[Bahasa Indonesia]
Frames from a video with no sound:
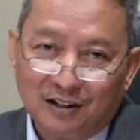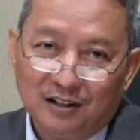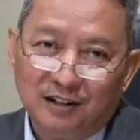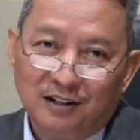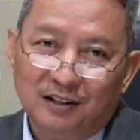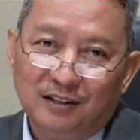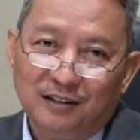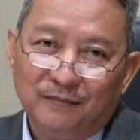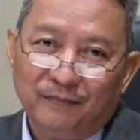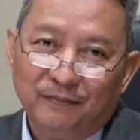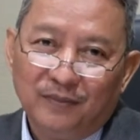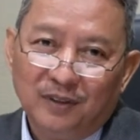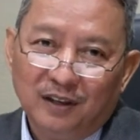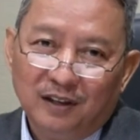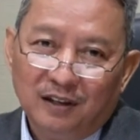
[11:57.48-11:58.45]
negeri,
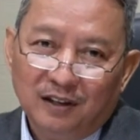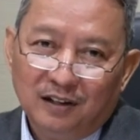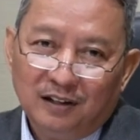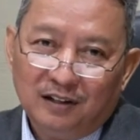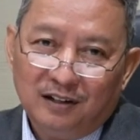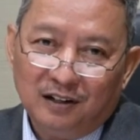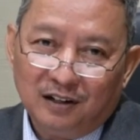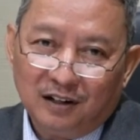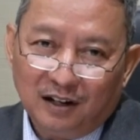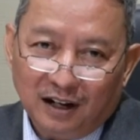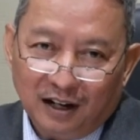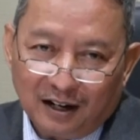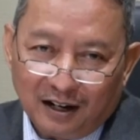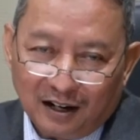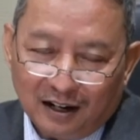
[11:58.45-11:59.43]
di
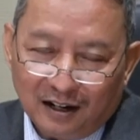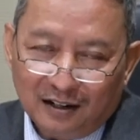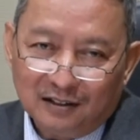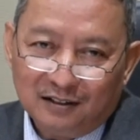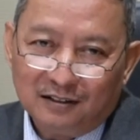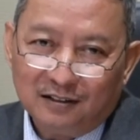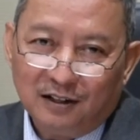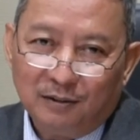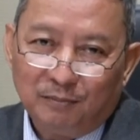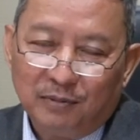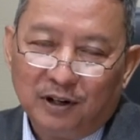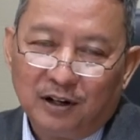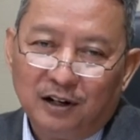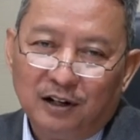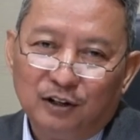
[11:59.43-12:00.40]
negara,
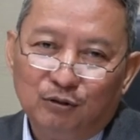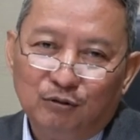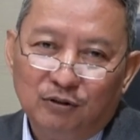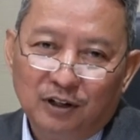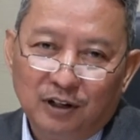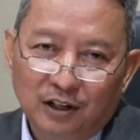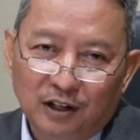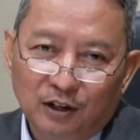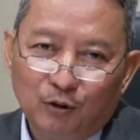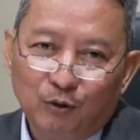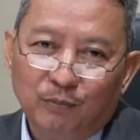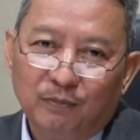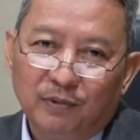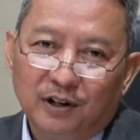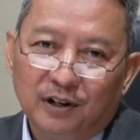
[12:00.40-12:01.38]
apakah itu di
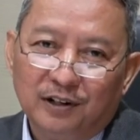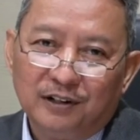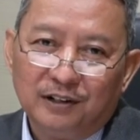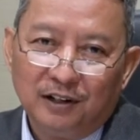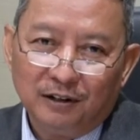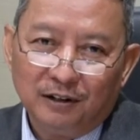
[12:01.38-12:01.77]
Eropa, di